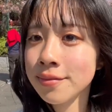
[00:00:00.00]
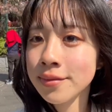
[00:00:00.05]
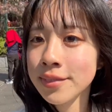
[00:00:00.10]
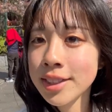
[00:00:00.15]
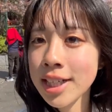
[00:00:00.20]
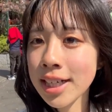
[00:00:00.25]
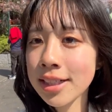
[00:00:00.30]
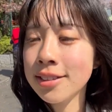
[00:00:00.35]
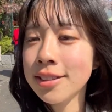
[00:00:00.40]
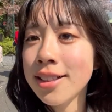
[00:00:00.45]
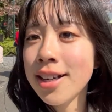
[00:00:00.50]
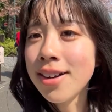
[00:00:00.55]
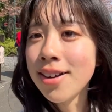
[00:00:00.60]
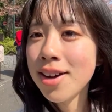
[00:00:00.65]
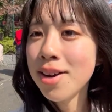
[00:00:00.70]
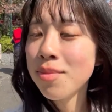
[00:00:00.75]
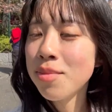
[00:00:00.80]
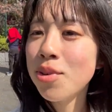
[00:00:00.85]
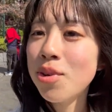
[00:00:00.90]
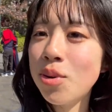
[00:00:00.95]
桜
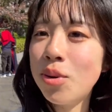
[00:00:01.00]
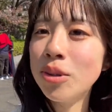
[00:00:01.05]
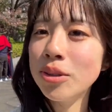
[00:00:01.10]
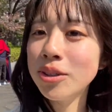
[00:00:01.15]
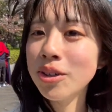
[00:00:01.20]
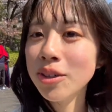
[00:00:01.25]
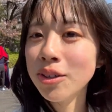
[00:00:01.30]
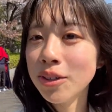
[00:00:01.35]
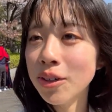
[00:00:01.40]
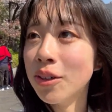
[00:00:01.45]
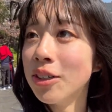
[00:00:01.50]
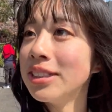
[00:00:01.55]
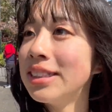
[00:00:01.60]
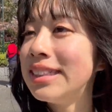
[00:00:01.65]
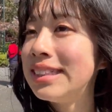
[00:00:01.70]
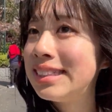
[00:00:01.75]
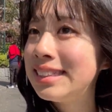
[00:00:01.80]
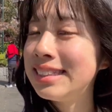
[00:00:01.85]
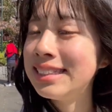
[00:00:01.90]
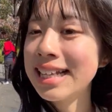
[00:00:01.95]
はもうほとんど
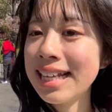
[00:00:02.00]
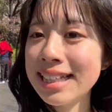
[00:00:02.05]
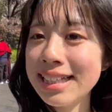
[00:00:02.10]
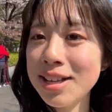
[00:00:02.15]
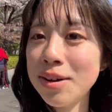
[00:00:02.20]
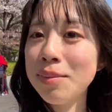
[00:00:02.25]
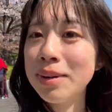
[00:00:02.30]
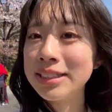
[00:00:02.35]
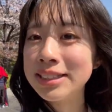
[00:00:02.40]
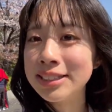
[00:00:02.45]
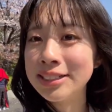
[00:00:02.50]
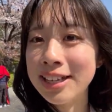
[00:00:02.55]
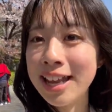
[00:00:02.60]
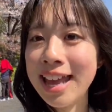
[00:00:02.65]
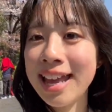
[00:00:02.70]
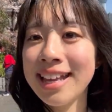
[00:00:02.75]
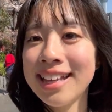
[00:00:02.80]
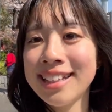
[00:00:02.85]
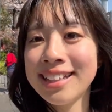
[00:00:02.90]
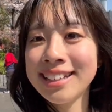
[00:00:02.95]
散っちゃってます
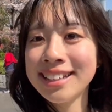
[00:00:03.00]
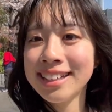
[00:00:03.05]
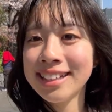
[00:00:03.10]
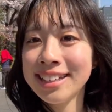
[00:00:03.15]
ね